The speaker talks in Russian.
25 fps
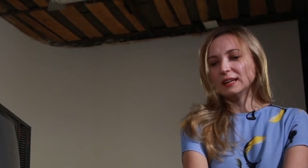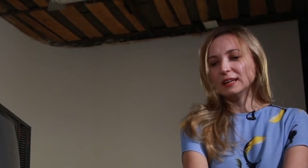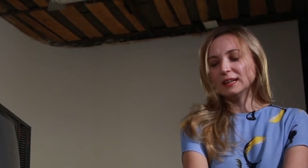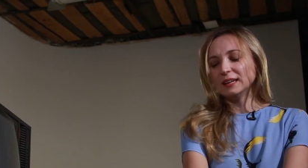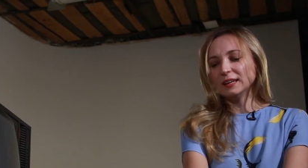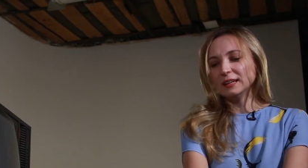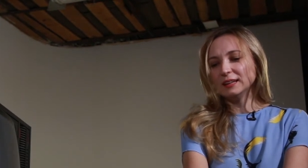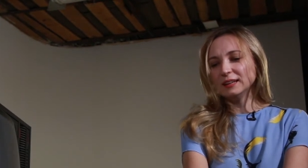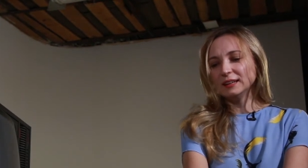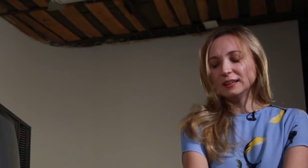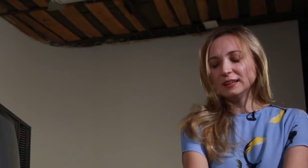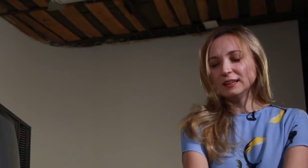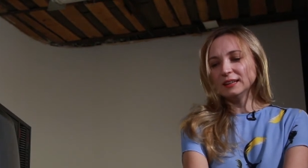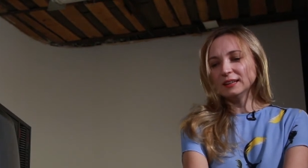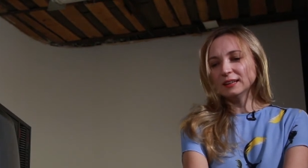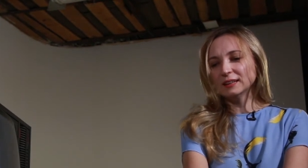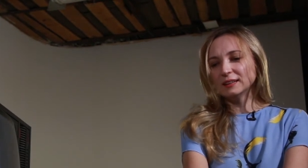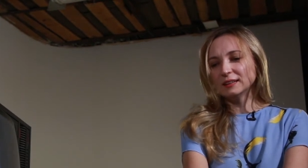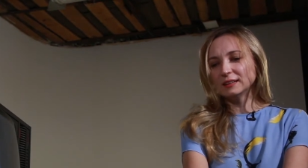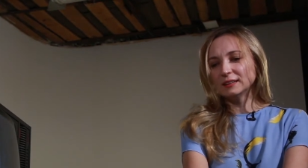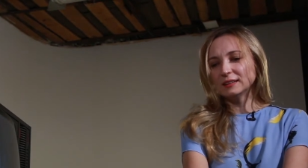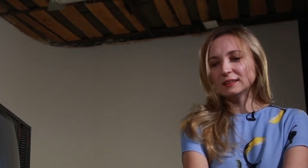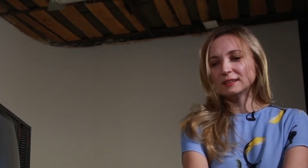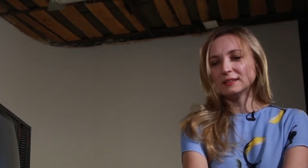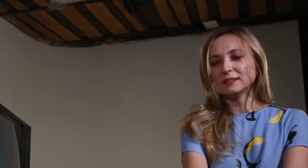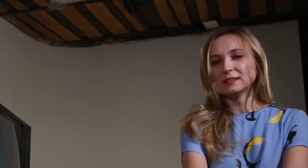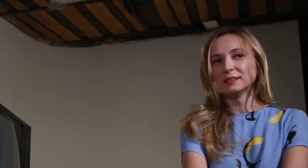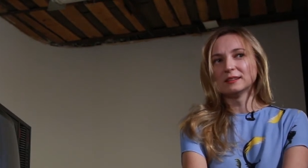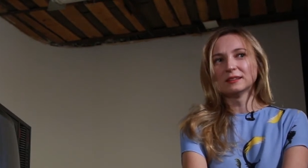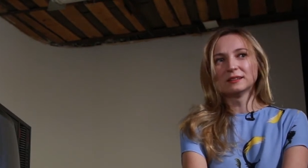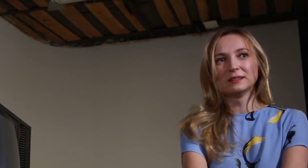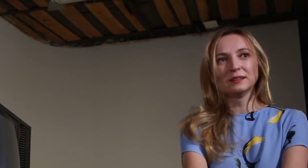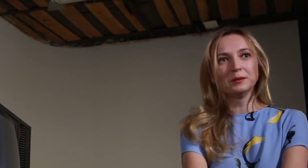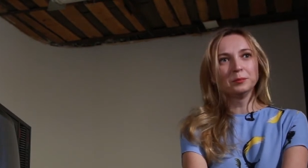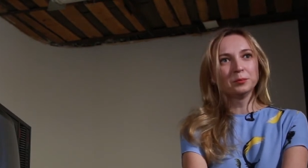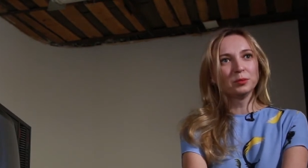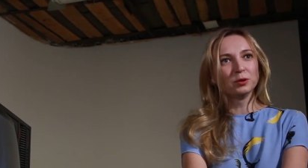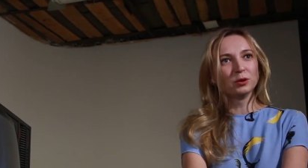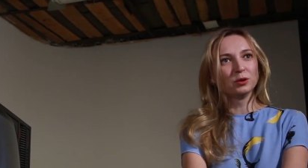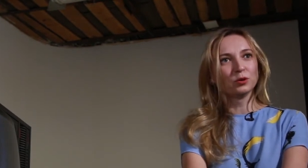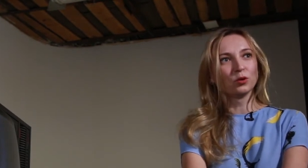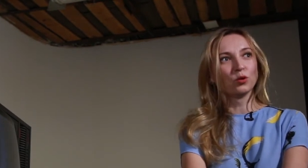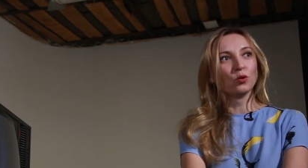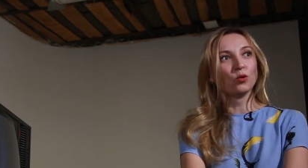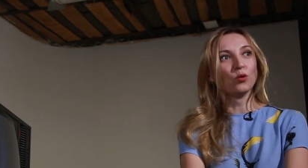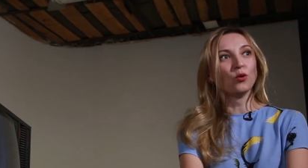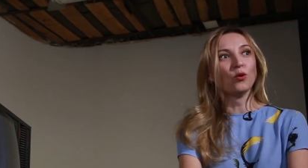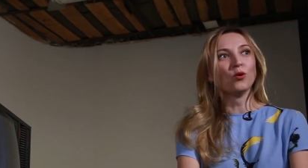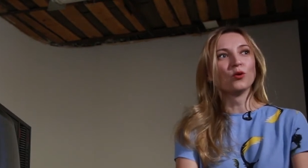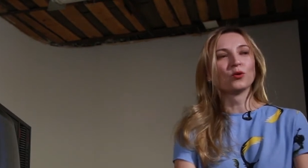И они э, насыпали
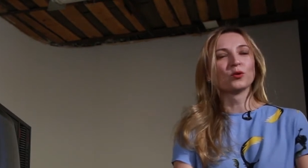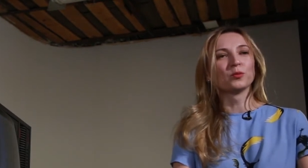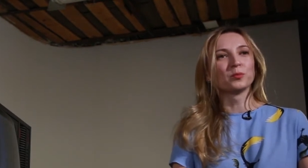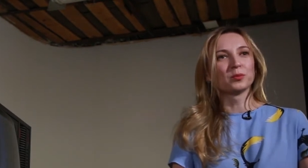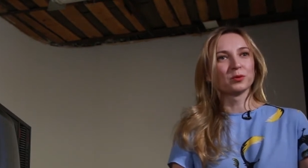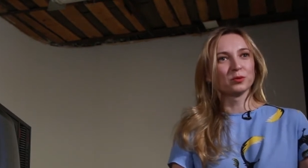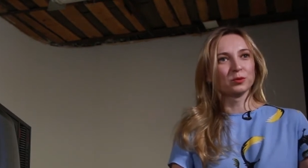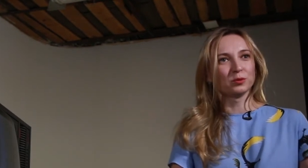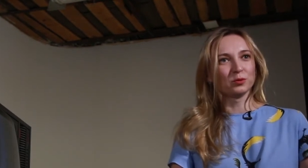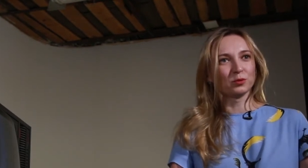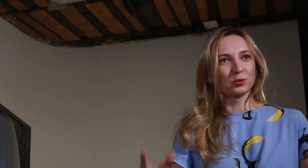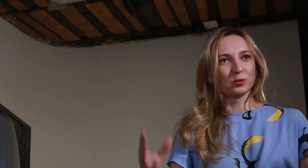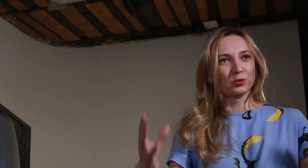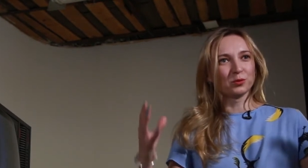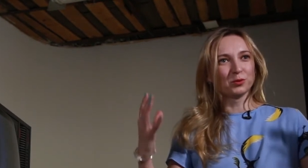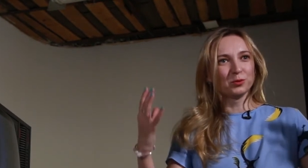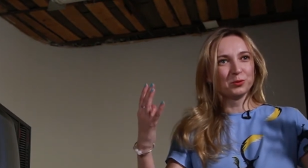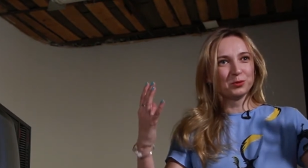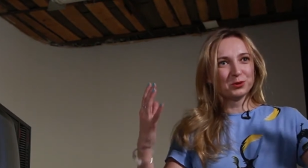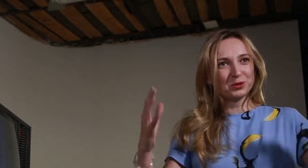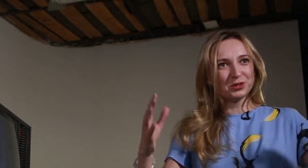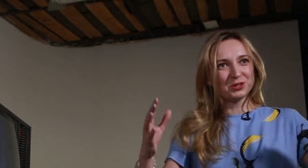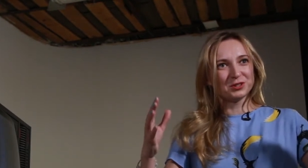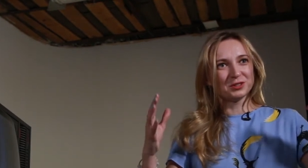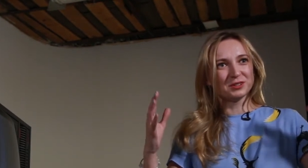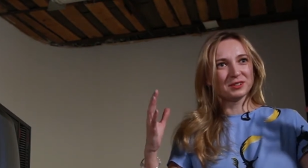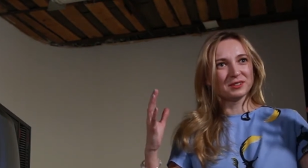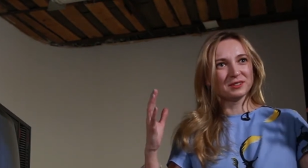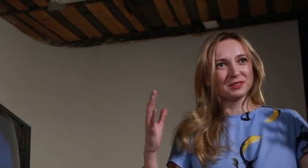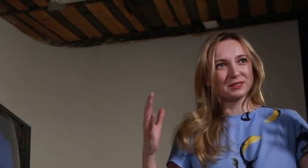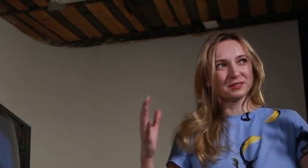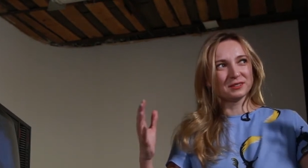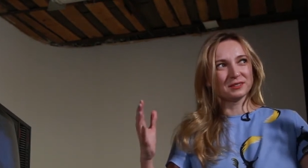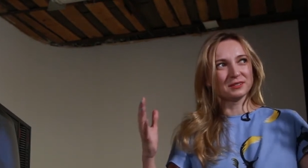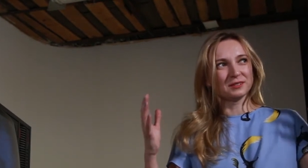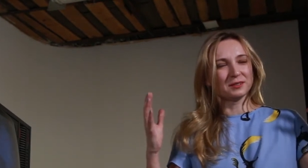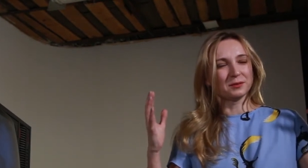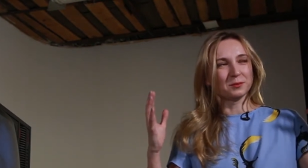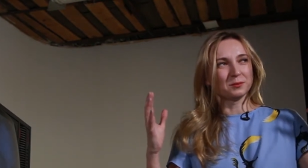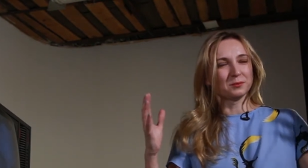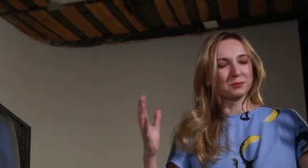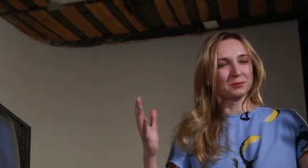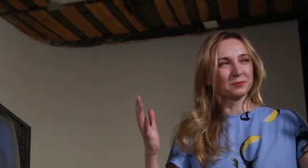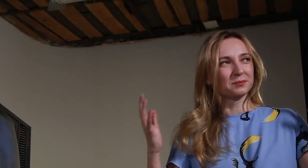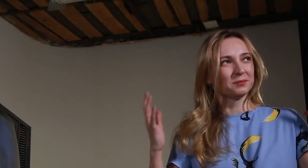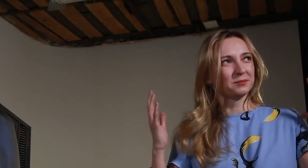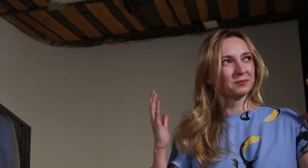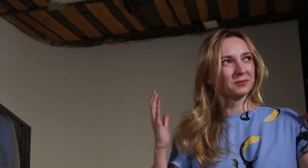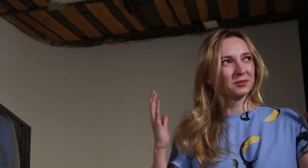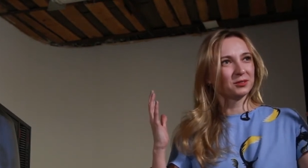гору просто кучи там,
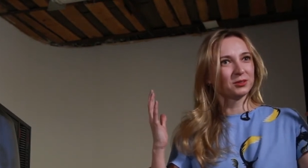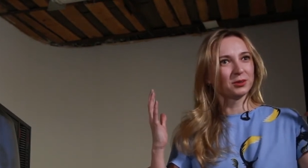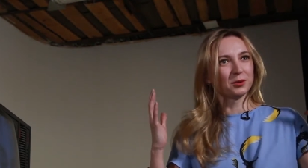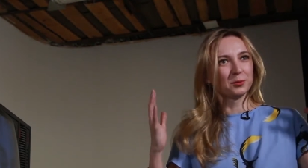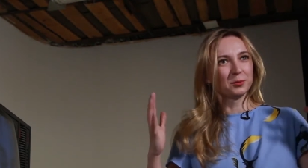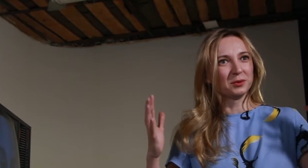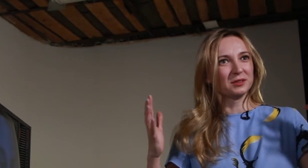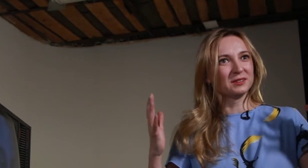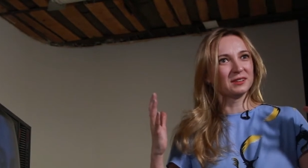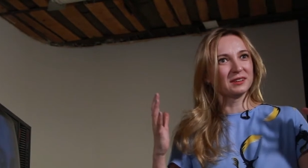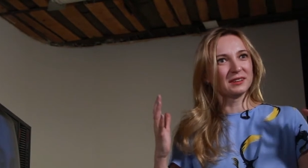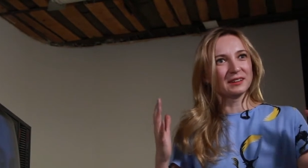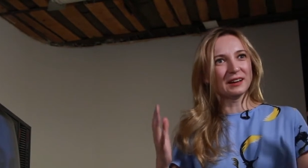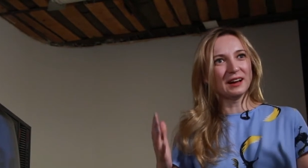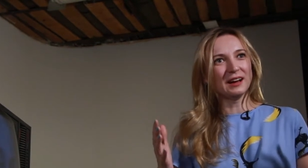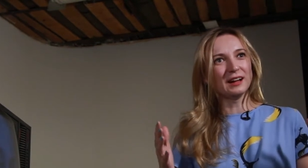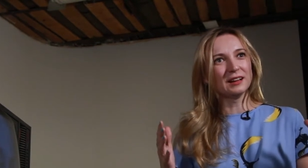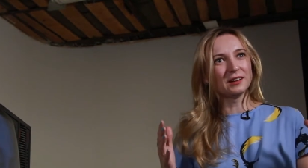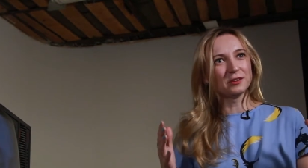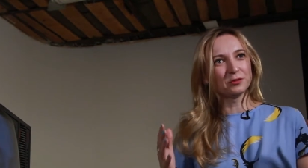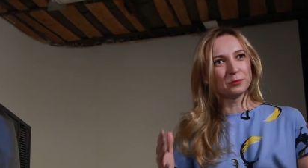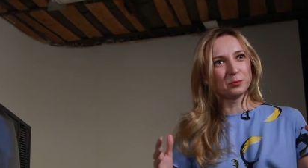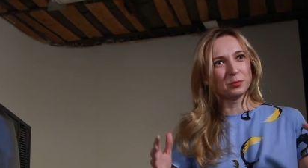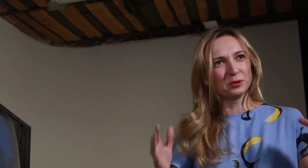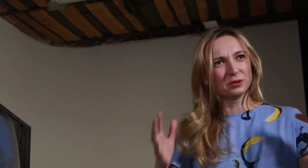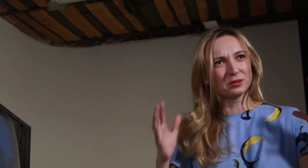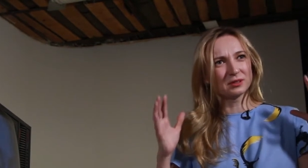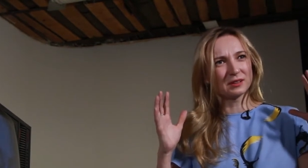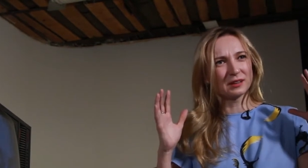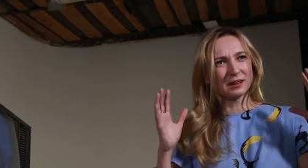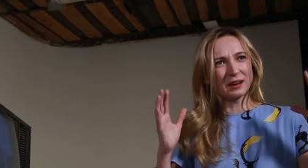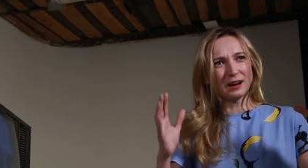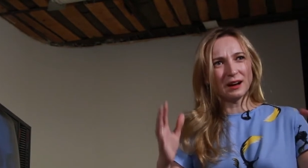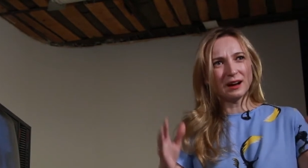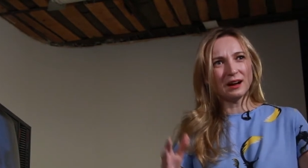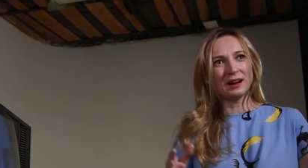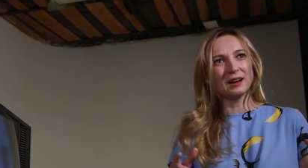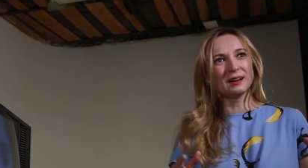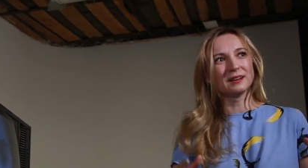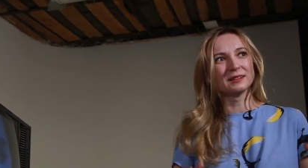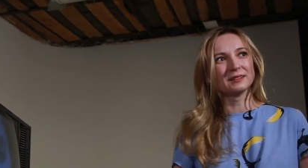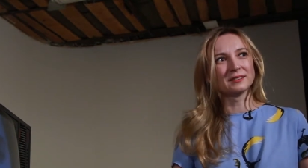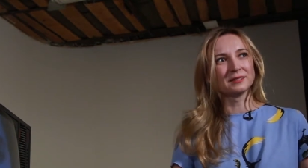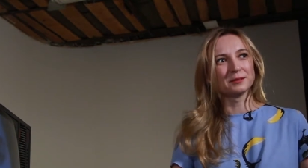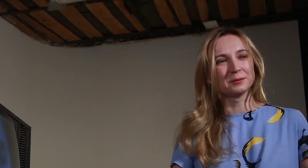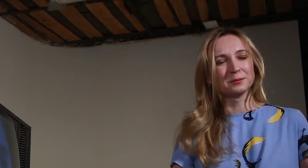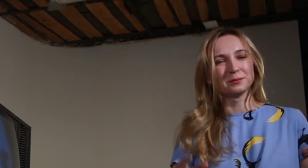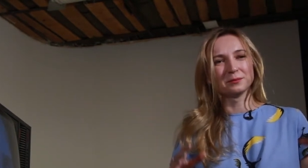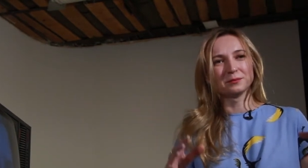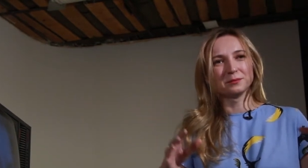стройматериалов, песка,
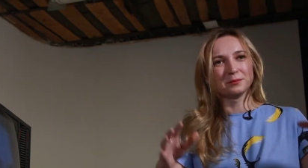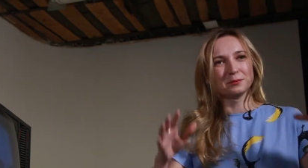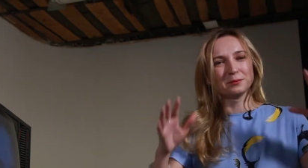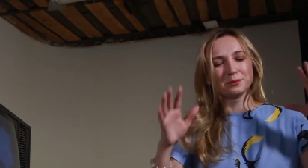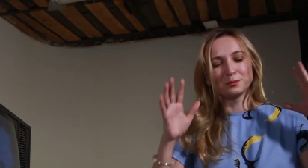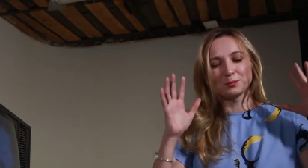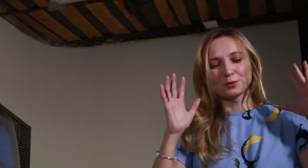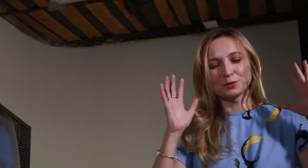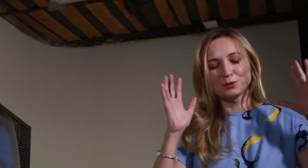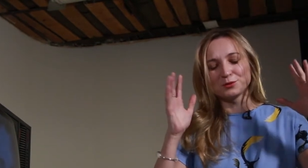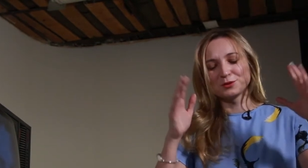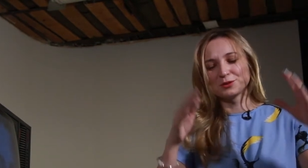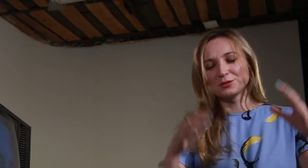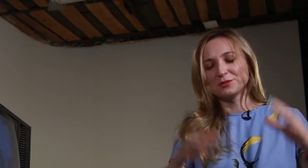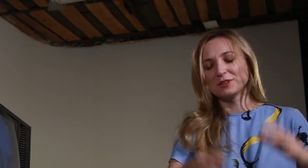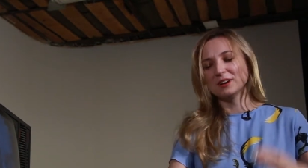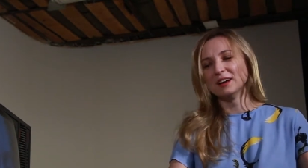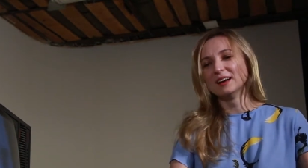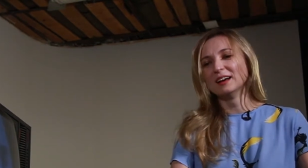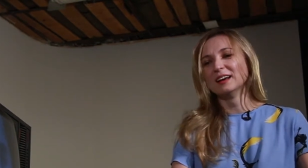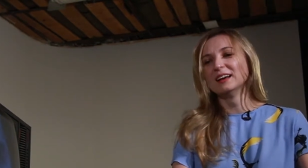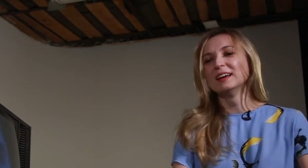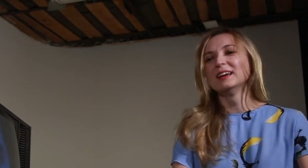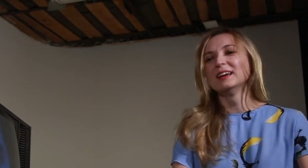там, прочего.